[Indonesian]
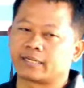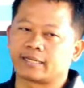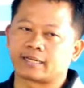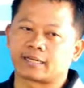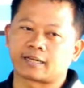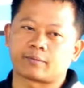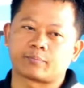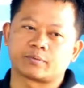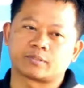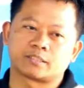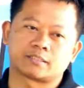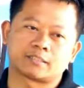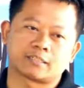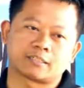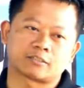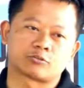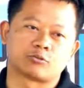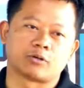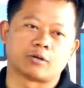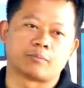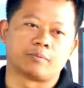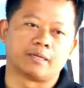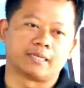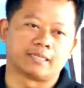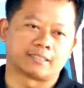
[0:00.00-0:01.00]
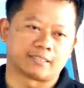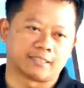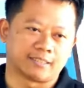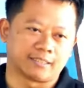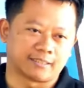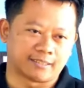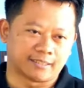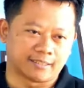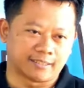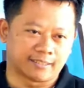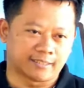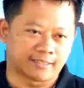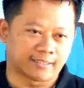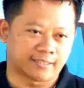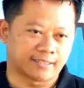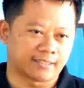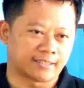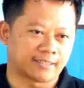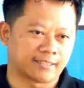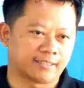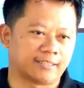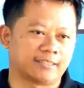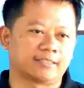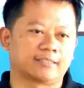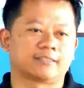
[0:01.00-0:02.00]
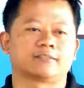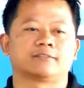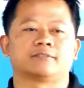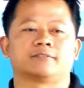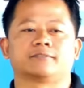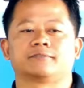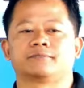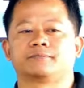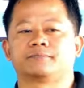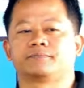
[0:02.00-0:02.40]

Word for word: yang kapasitas 12 liter. Gitu.